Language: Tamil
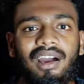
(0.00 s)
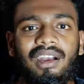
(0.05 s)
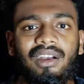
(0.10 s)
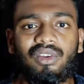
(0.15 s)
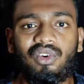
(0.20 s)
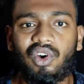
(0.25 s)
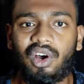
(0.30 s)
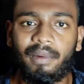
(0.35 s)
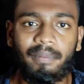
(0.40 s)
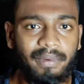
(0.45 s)

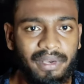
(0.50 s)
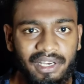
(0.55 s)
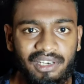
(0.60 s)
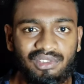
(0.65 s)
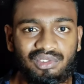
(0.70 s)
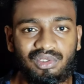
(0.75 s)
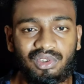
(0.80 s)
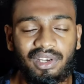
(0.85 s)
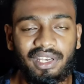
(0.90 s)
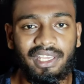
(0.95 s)
காரணம்
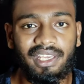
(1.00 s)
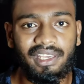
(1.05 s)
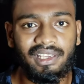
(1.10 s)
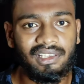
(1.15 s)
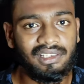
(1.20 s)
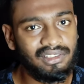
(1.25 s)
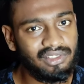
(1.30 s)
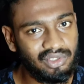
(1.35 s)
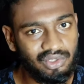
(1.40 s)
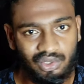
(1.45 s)
அப்படின்னு சொல்லி
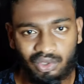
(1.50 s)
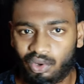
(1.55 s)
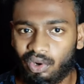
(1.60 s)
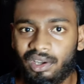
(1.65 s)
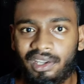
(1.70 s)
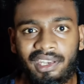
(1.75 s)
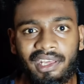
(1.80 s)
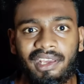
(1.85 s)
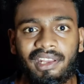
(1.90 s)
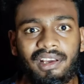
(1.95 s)

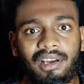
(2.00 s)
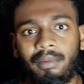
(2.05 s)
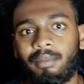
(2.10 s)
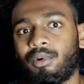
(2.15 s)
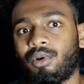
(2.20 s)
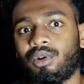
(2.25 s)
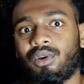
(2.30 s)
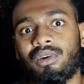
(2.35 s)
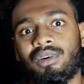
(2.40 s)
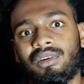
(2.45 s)
சொல்லிட்டே இருக்க
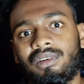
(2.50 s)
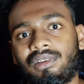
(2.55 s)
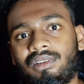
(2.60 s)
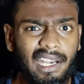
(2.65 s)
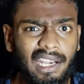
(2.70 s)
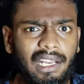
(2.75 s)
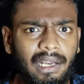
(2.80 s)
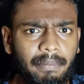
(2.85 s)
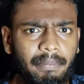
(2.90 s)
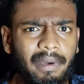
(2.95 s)
போகிறோம்
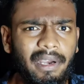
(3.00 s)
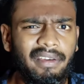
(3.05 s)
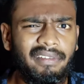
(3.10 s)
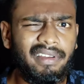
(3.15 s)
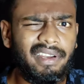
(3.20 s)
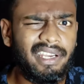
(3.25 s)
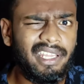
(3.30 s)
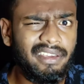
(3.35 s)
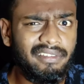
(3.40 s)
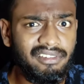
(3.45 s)
மாற்றப்பட
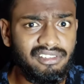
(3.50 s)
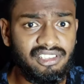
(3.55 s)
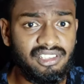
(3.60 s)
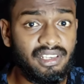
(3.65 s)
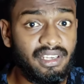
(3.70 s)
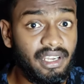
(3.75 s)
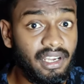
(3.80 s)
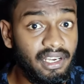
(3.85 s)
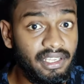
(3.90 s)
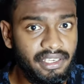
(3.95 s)
வேண்டிய
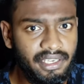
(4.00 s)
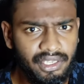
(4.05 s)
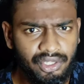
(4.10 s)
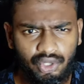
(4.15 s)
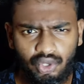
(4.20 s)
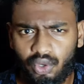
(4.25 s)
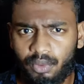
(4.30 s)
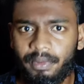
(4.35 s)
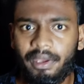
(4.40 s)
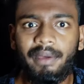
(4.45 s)
விஷயங்கள்
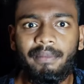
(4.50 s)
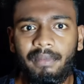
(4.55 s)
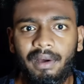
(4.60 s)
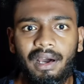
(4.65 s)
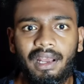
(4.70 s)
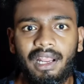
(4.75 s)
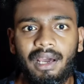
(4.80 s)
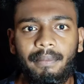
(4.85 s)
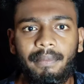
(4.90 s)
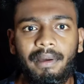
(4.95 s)
எதுவுமே
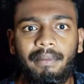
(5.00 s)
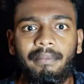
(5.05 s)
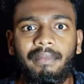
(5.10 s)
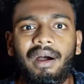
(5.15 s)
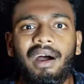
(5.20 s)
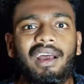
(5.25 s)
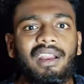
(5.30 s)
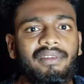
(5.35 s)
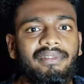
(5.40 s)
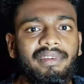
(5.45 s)
மாறாமல்
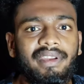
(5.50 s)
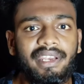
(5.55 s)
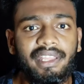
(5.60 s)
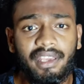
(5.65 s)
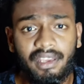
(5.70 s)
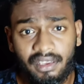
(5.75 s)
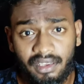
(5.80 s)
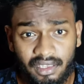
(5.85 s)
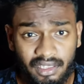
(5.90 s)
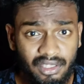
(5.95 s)
மாற
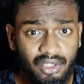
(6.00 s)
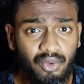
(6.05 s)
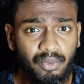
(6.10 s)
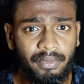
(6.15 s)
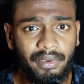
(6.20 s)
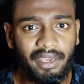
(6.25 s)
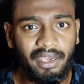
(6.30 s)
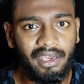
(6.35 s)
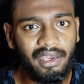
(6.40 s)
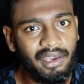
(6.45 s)
வேண்டிய
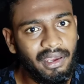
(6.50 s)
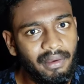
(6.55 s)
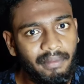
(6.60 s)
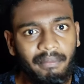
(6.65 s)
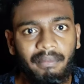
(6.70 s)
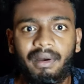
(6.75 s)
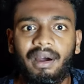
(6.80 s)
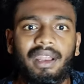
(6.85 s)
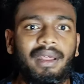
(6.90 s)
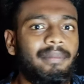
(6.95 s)
எதுவுமே
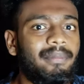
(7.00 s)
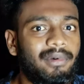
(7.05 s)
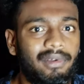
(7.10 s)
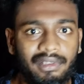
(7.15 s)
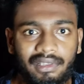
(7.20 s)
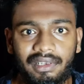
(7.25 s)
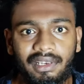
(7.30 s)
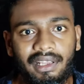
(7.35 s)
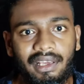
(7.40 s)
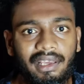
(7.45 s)
மாற
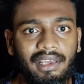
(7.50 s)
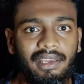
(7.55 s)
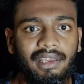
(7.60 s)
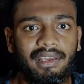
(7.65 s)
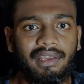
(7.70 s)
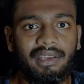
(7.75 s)
இல்லை